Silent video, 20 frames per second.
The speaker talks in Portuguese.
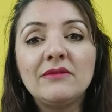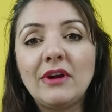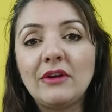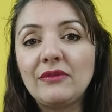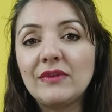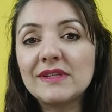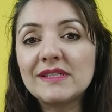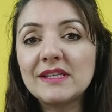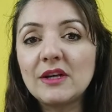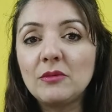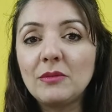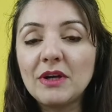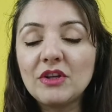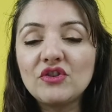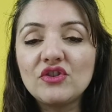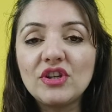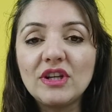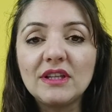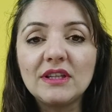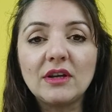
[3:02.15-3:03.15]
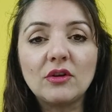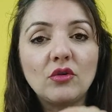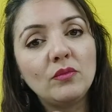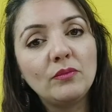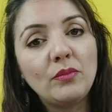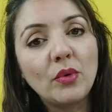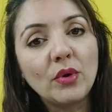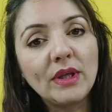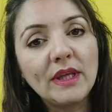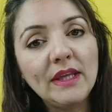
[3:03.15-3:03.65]
vai fazer uma tinta,
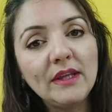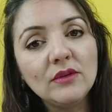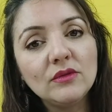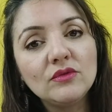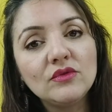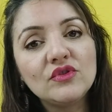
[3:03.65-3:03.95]
um pouquinho